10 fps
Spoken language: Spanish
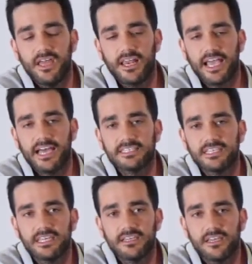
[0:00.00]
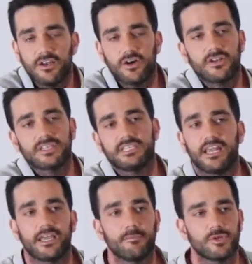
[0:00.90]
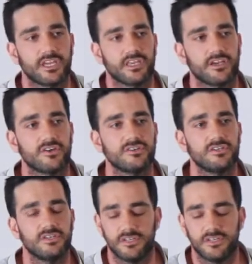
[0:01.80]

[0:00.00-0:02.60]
el casting y luego lo que sería el equipo técnico. ¿no?